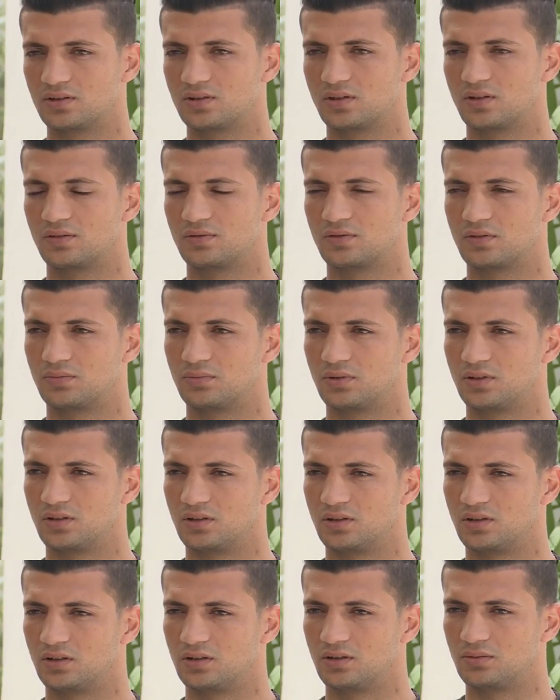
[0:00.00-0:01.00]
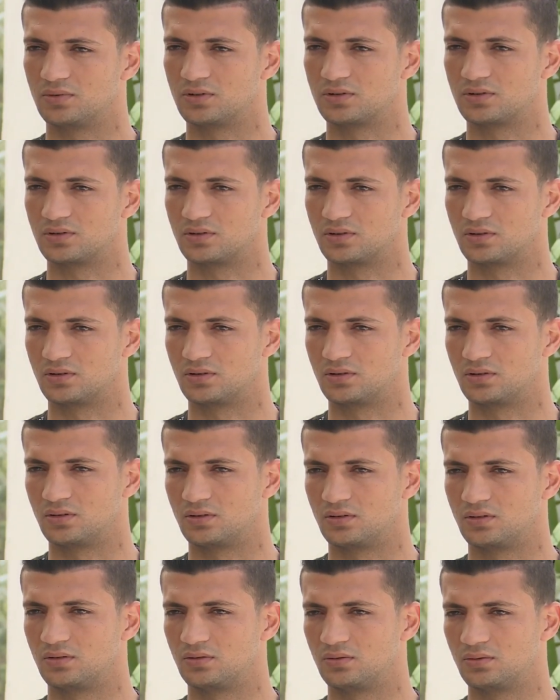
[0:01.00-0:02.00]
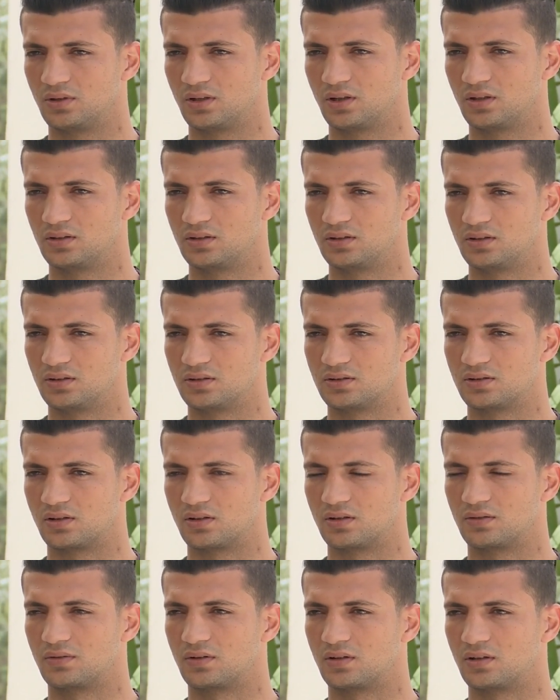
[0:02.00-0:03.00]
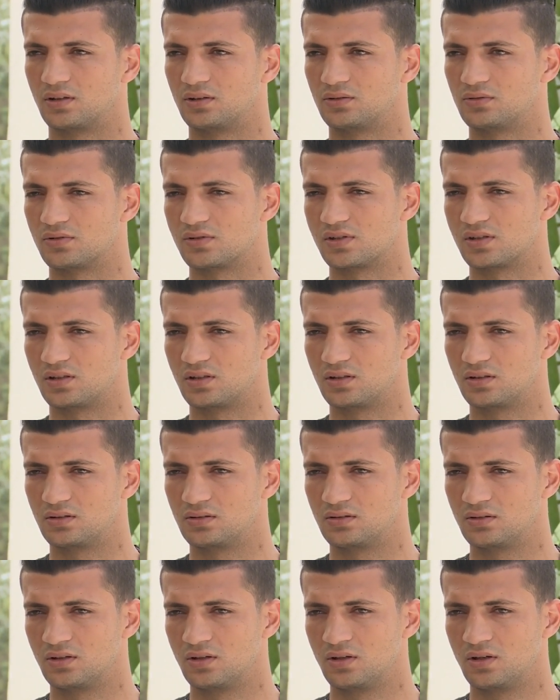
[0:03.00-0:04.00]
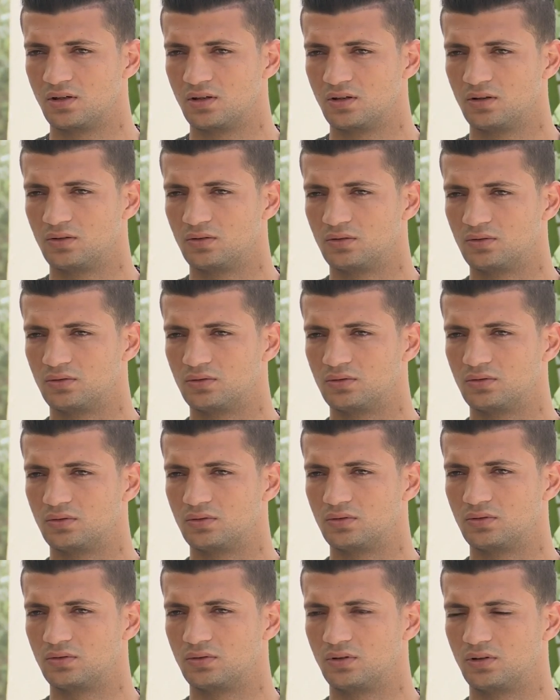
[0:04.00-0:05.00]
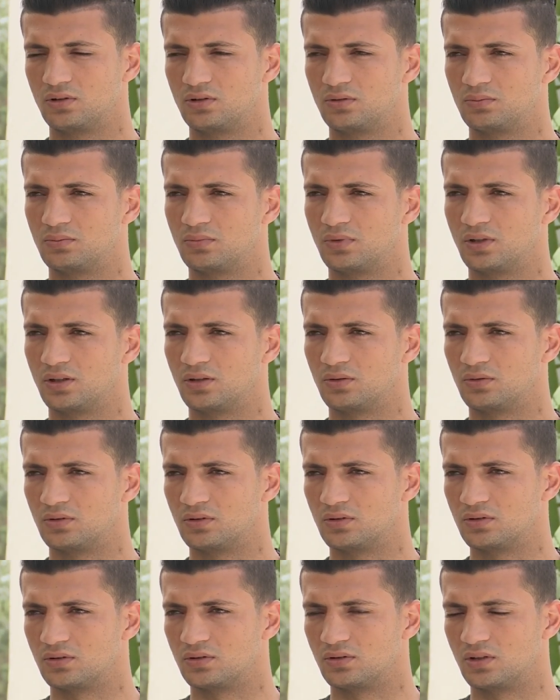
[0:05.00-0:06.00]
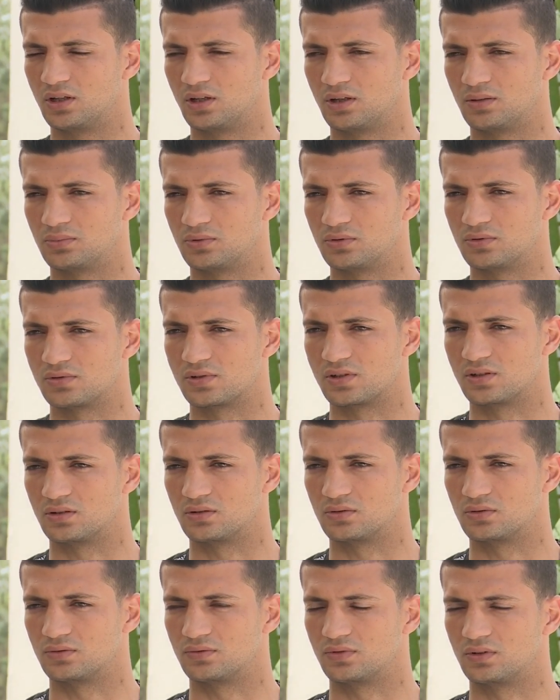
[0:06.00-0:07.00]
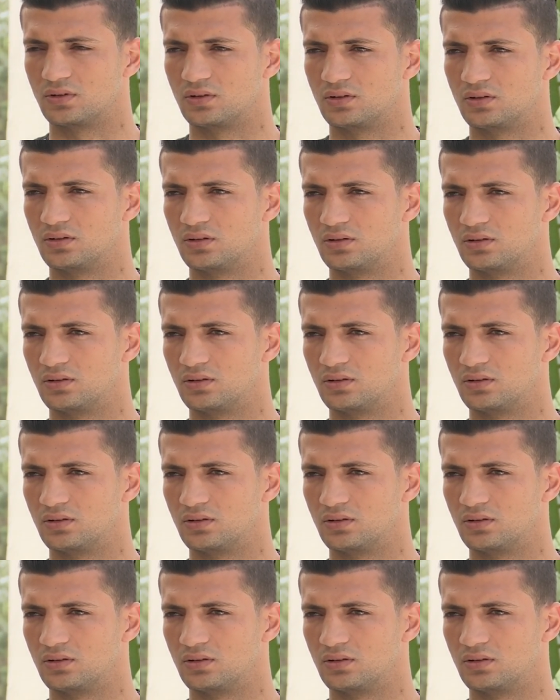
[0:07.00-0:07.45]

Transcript: شرف كبير لي باش آه، الواحد يشرف الراية التونسية وحلم لاعب تونسي يكون في